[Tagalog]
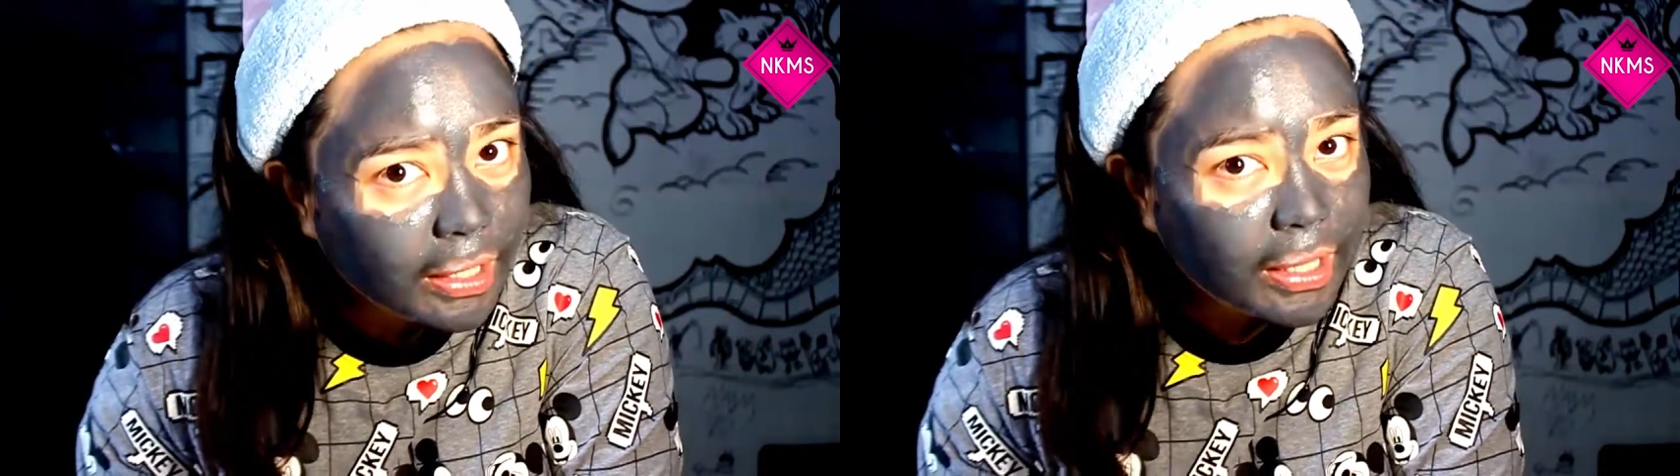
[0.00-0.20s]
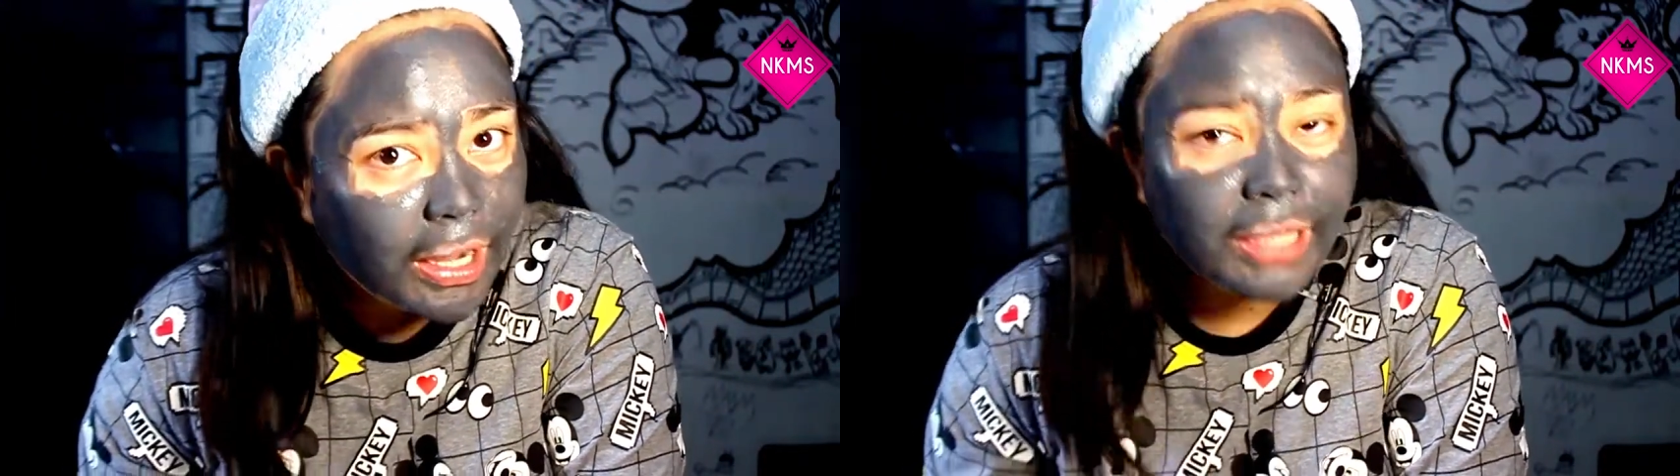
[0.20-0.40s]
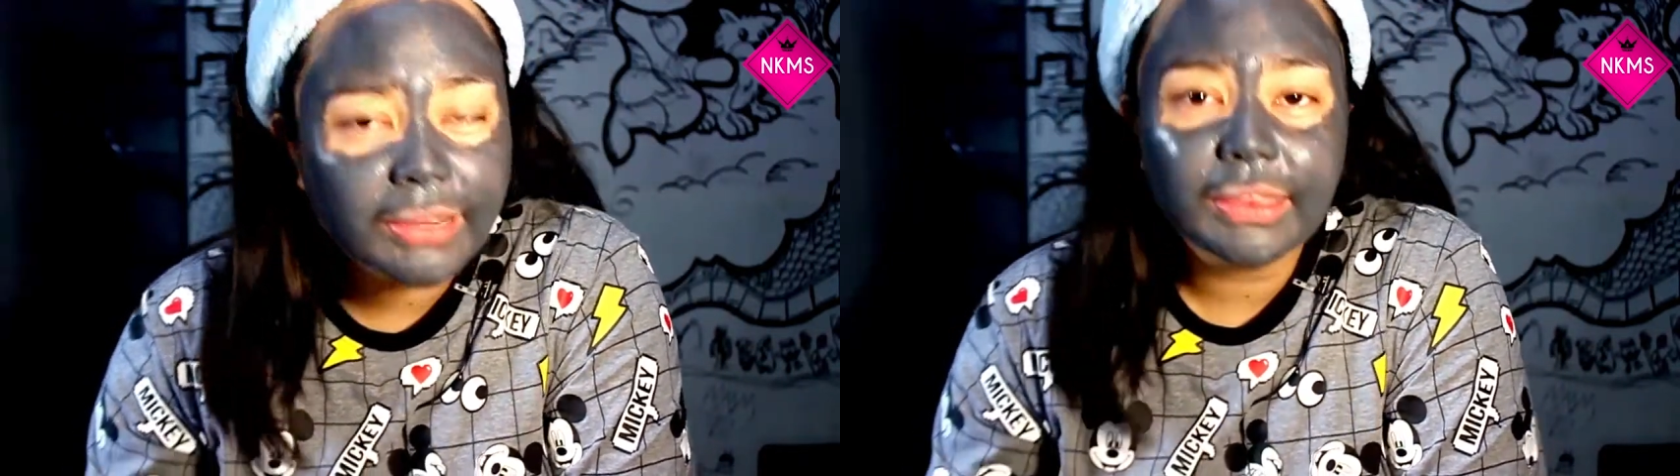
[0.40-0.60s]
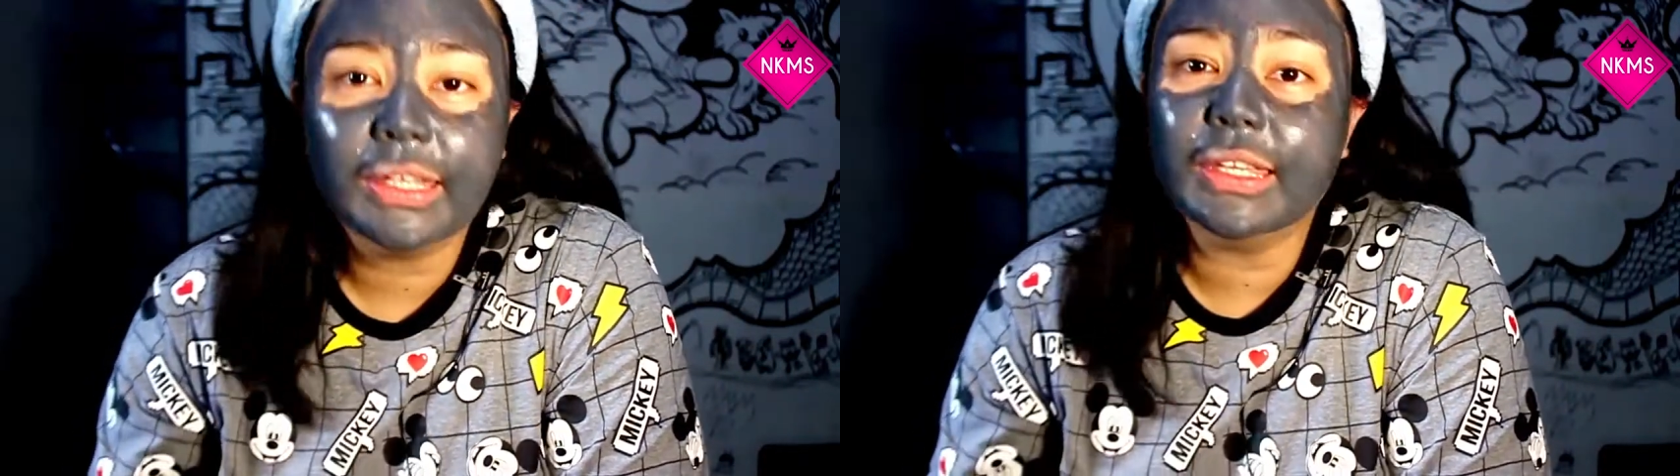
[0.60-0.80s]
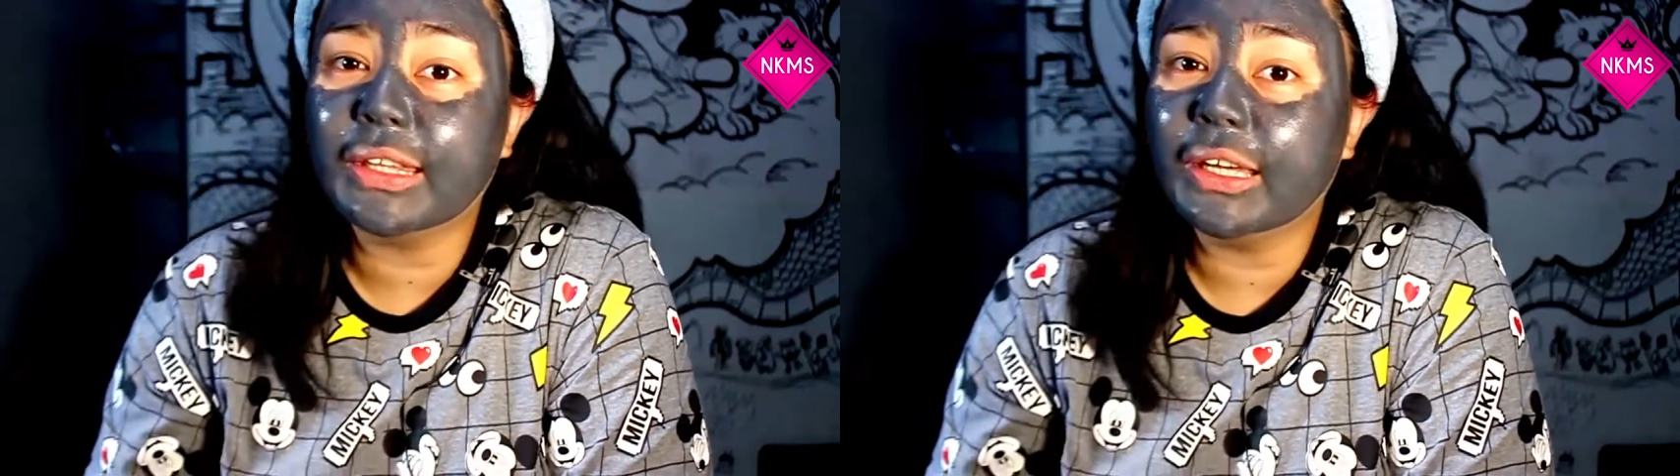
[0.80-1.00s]
At
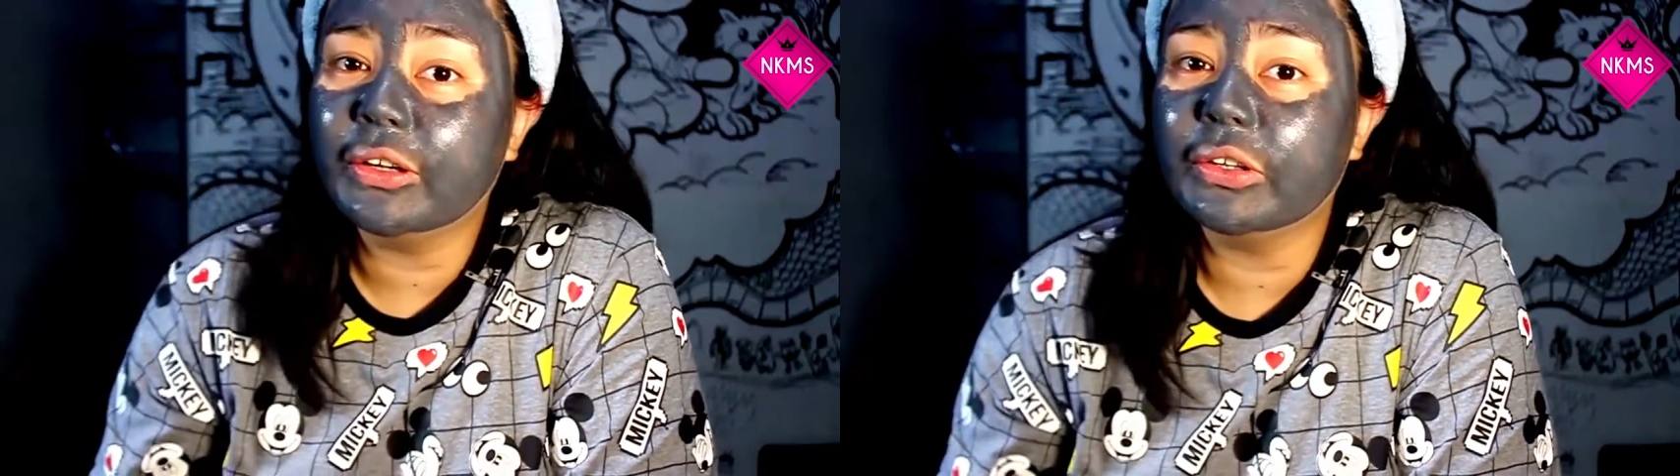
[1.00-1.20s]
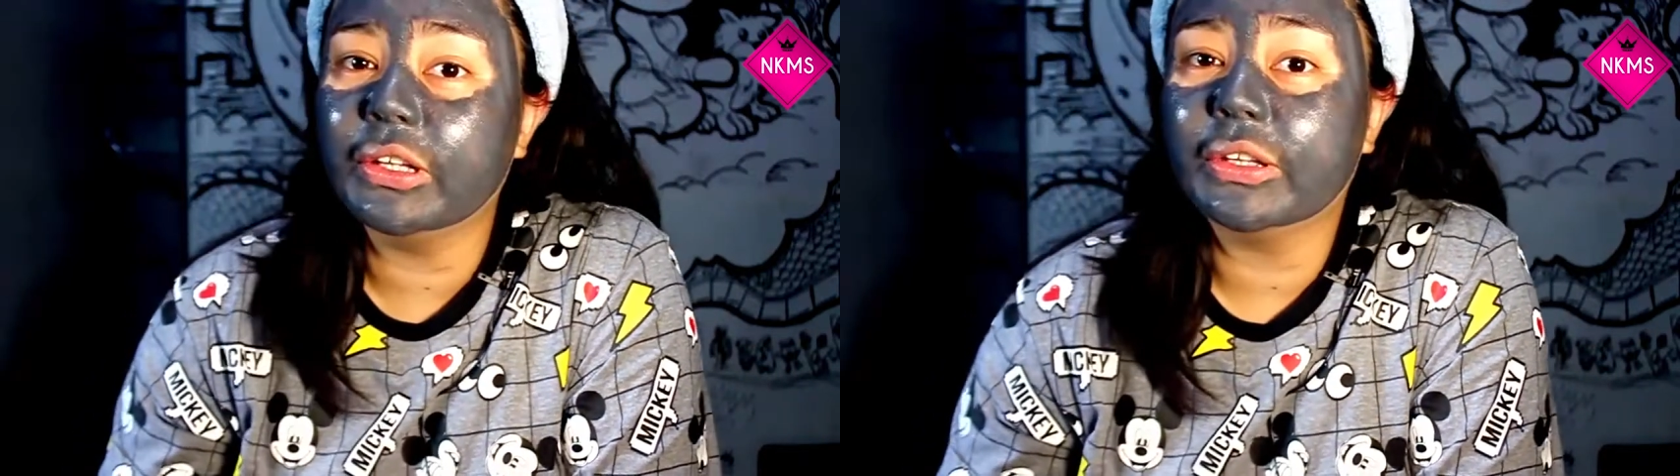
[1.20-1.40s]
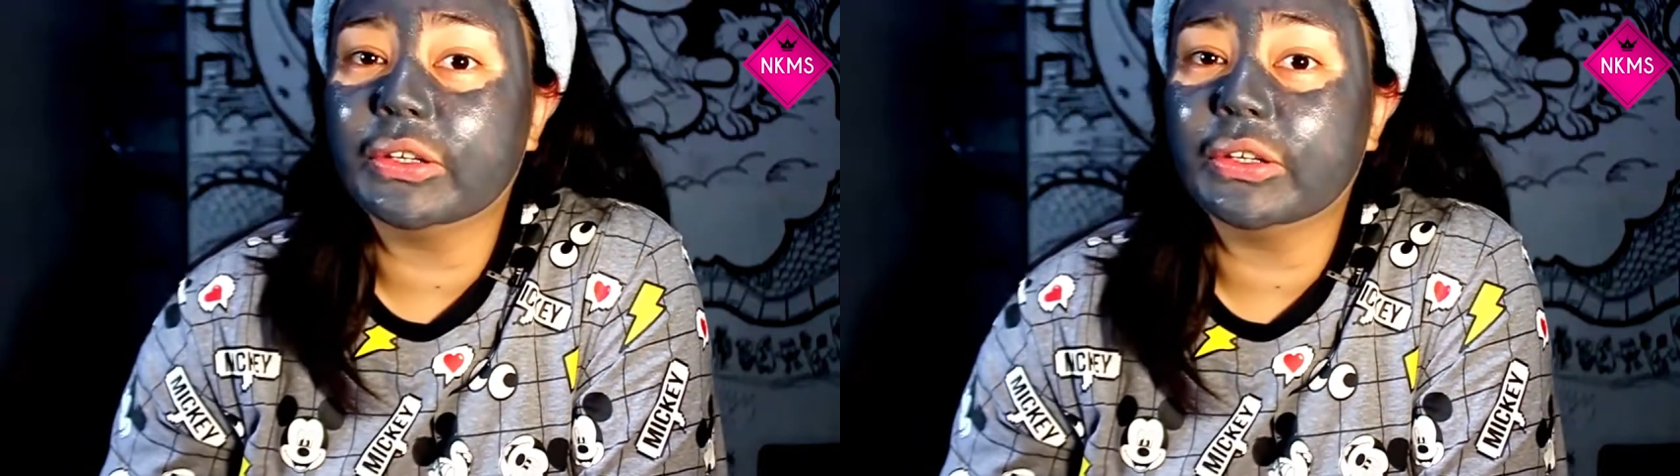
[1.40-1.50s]
iintayin ko na lang